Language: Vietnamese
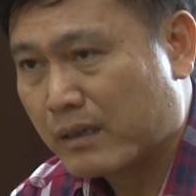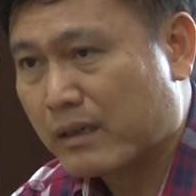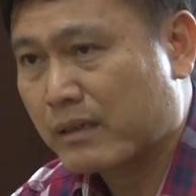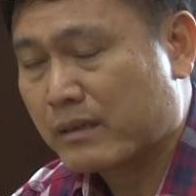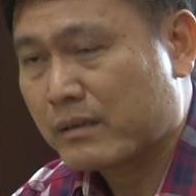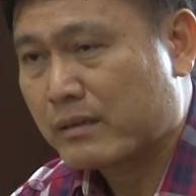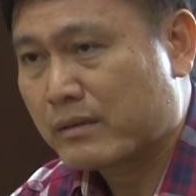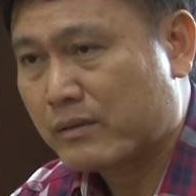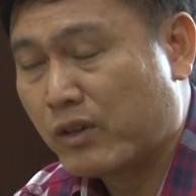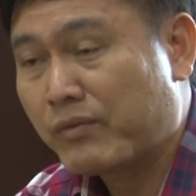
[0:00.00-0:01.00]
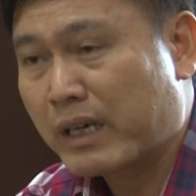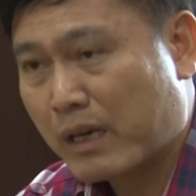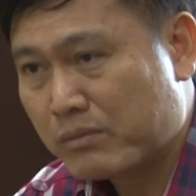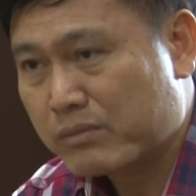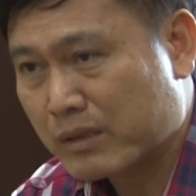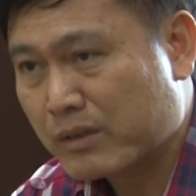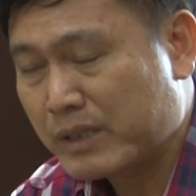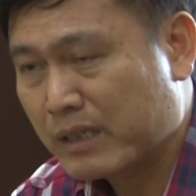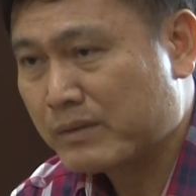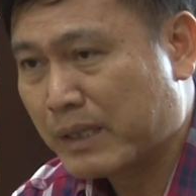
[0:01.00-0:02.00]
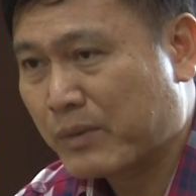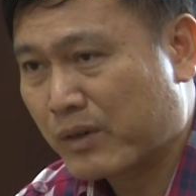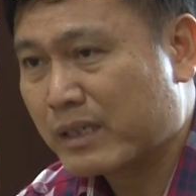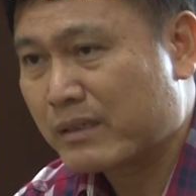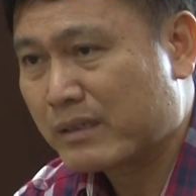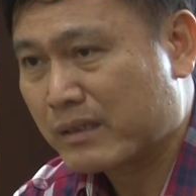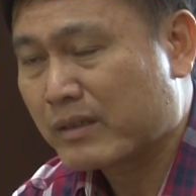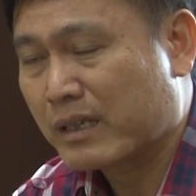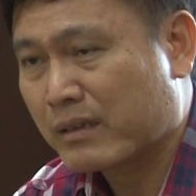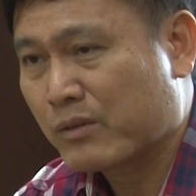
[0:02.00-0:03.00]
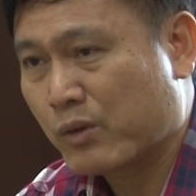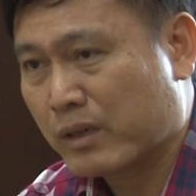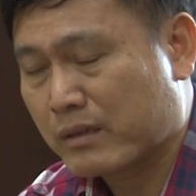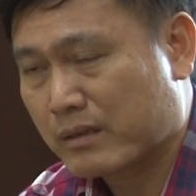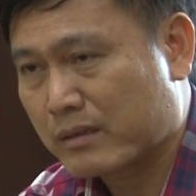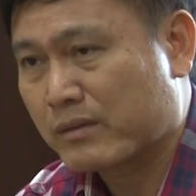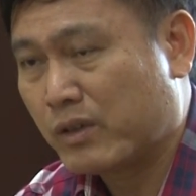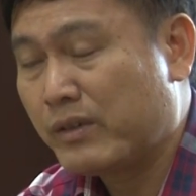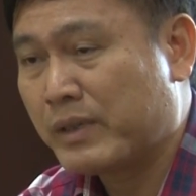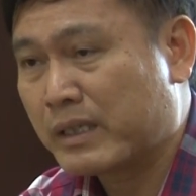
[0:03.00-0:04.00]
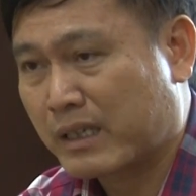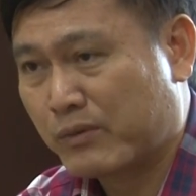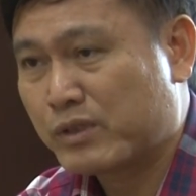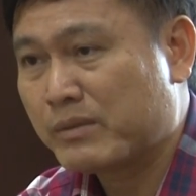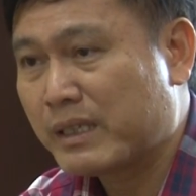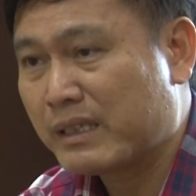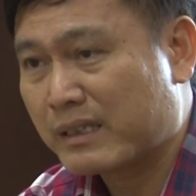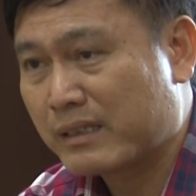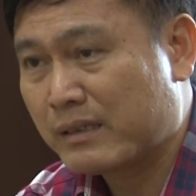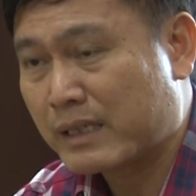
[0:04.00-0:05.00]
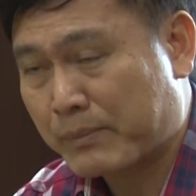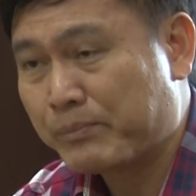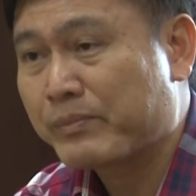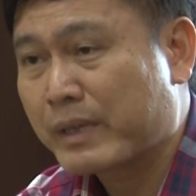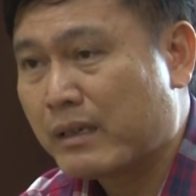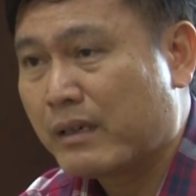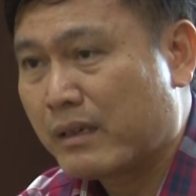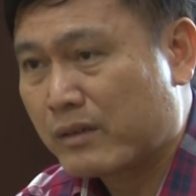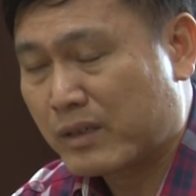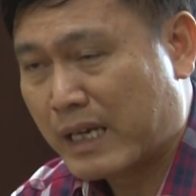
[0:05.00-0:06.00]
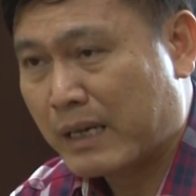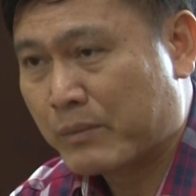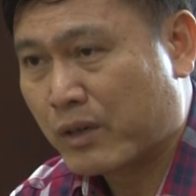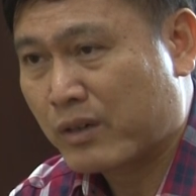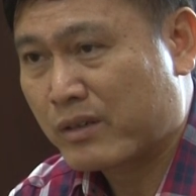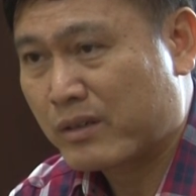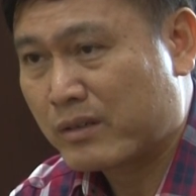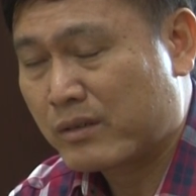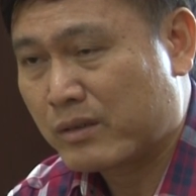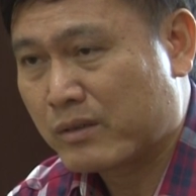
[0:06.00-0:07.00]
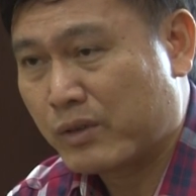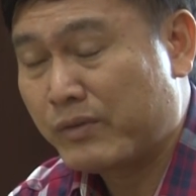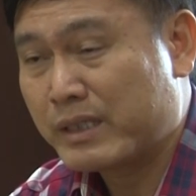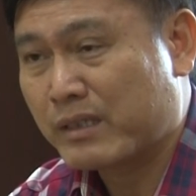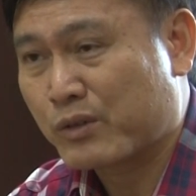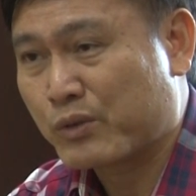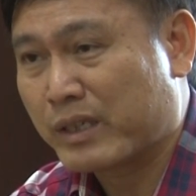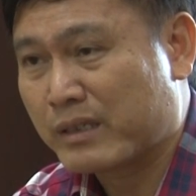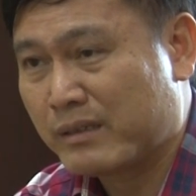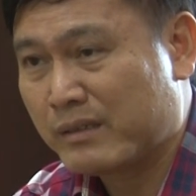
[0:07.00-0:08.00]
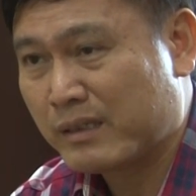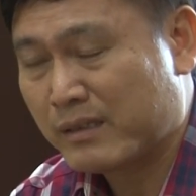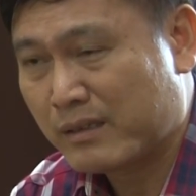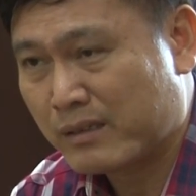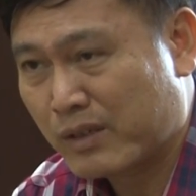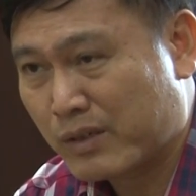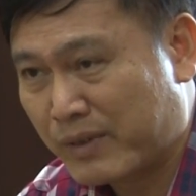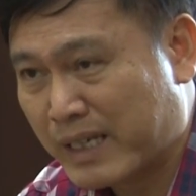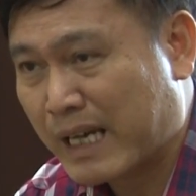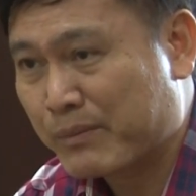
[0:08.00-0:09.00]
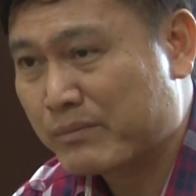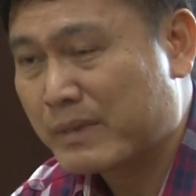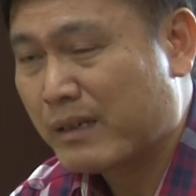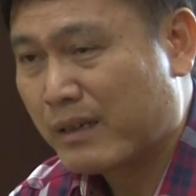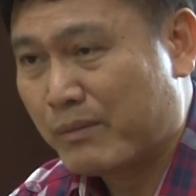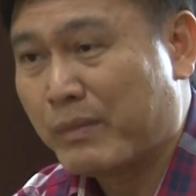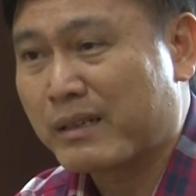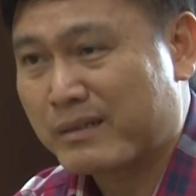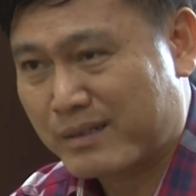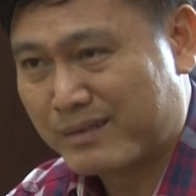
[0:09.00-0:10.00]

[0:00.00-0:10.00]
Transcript: à, Nguyễn Văn Long, nếu tôi nhớ nhầm họ tên thì là của huấn luyện viên ở thành phố Hồ Chí Minh anh ghi nắm đội nam còn đội huấn luyện trưởng đội tuyển nữ thì Liên đoàn Việt Nam mượn